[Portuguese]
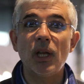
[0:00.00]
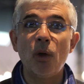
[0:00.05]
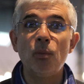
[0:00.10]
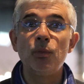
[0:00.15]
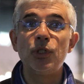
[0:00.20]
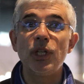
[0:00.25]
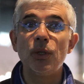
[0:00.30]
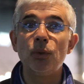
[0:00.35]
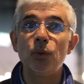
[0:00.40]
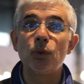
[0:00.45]
ao
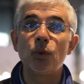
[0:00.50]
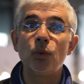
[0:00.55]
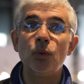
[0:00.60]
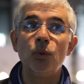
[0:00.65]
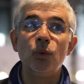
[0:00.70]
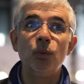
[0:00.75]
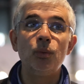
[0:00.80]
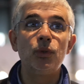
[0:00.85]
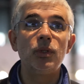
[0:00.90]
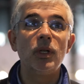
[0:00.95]
mexer os
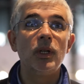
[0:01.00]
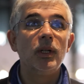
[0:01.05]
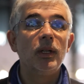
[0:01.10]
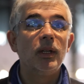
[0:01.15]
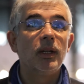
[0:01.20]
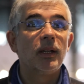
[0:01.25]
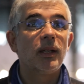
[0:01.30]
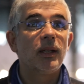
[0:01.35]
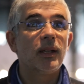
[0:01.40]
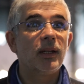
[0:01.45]
cubos
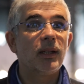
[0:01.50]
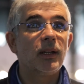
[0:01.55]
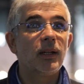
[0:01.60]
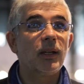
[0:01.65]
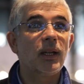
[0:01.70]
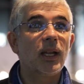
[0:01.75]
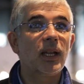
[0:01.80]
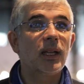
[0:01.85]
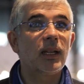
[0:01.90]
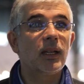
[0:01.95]

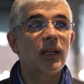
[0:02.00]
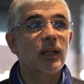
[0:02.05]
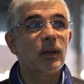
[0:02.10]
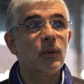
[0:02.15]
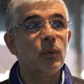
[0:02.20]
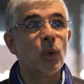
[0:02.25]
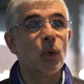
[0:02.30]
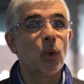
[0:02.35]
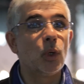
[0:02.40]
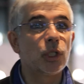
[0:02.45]
eh,
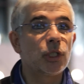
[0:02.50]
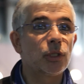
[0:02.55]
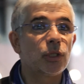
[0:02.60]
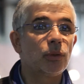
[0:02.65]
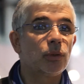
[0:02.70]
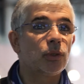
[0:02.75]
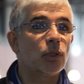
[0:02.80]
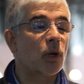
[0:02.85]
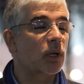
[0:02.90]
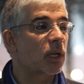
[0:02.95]
o
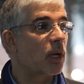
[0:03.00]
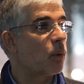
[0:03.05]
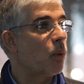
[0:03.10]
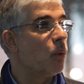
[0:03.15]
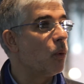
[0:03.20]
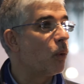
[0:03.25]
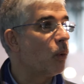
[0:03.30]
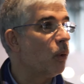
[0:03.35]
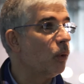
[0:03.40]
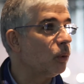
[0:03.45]
rosto troca
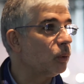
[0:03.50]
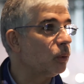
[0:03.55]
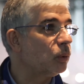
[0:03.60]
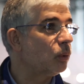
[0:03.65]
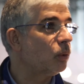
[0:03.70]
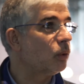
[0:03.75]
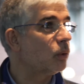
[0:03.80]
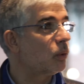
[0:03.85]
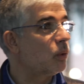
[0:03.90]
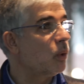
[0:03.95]
com
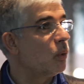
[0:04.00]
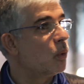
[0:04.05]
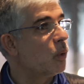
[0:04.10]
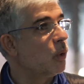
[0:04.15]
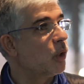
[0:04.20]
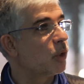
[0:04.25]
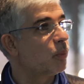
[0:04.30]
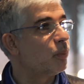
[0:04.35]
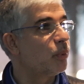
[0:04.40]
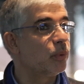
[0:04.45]
o,
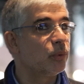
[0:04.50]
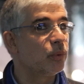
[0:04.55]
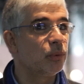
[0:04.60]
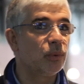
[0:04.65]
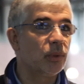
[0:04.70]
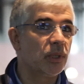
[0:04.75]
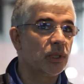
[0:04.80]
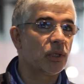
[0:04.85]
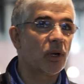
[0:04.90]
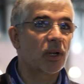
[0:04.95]
corpo
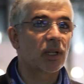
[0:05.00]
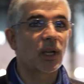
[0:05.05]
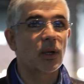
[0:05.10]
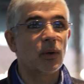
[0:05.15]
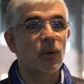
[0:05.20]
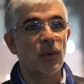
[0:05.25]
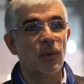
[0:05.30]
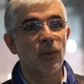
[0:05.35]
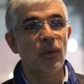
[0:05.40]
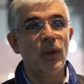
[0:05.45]
e troca
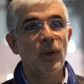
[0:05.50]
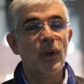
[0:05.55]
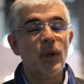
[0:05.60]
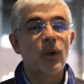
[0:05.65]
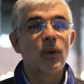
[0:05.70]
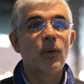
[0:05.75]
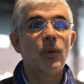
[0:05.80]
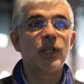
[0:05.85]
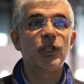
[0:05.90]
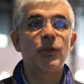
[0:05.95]
com,
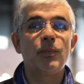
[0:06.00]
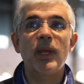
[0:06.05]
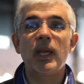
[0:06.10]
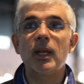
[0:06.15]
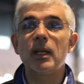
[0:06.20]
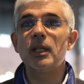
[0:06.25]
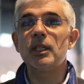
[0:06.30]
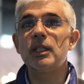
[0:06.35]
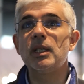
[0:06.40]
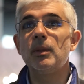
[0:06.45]
com as
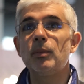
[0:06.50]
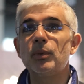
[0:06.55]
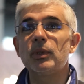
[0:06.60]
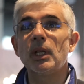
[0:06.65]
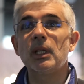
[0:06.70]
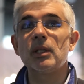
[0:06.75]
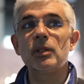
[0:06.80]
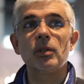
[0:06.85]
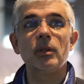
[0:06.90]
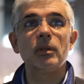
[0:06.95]
pernas e
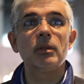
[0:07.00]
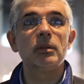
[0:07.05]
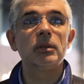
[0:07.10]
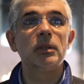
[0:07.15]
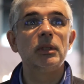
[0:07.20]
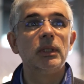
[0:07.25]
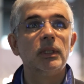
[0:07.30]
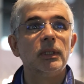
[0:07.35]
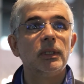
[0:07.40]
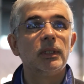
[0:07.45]
portanto são
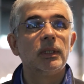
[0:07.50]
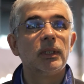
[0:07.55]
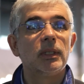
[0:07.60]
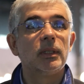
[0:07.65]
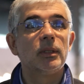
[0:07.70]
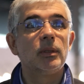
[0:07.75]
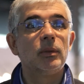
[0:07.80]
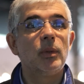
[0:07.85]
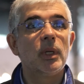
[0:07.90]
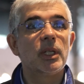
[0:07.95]

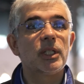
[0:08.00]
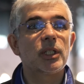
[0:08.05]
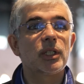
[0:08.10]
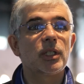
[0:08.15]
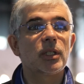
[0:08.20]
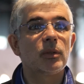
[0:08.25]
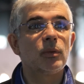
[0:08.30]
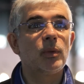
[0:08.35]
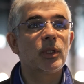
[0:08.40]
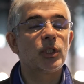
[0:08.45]

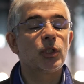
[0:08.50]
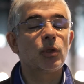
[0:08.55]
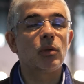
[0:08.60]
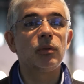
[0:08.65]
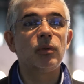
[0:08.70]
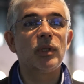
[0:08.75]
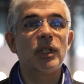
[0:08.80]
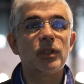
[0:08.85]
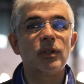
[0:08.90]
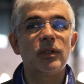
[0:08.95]
duas, duas
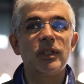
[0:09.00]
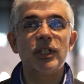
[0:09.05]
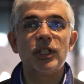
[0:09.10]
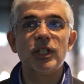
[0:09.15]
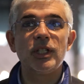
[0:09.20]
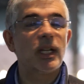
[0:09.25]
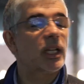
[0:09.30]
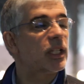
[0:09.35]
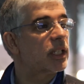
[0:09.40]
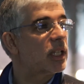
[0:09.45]
esculturas
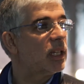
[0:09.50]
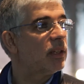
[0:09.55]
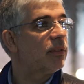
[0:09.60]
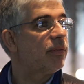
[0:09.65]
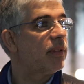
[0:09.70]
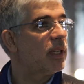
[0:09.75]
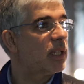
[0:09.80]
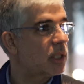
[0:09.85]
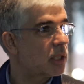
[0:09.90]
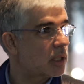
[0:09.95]
originais que ele
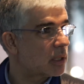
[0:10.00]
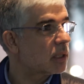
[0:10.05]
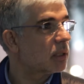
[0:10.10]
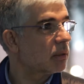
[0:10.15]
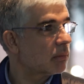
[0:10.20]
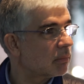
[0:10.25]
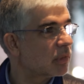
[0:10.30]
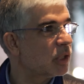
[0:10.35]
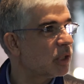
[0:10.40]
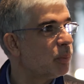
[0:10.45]
fez
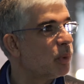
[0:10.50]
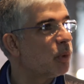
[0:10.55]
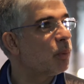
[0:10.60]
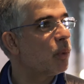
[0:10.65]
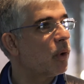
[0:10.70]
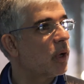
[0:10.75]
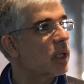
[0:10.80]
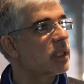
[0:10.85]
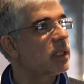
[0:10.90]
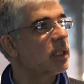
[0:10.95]
de
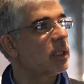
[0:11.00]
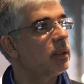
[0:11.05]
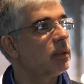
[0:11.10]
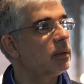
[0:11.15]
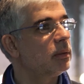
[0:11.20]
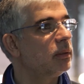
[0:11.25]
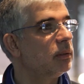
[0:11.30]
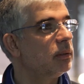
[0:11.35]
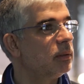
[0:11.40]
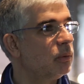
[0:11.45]

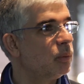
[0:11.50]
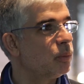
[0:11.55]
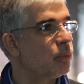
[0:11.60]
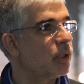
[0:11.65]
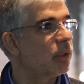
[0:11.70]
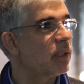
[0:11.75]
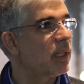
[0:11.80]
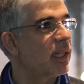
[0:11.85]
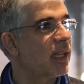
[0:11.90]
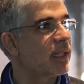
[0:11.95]
propósito no
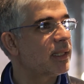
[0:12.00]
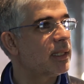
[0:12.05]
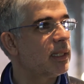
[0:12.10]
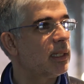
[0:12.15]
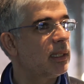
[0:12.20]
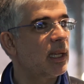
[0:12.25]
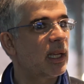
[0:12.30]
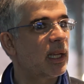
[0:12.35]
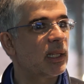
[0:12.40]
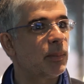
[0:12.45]
Museu da
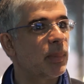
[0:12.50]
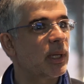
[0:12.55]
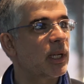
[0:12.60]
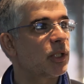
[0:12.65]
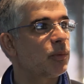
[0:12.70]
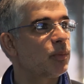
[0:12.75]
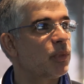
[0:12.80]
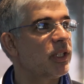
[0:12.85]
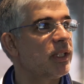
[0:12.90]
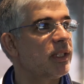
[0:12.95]
Eletricidade para a
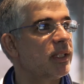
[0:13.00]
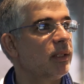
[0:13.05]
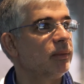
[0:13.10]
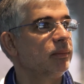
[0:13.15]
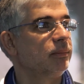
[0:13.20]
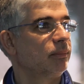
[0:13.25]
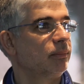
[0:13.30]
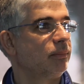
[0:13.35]
exposição.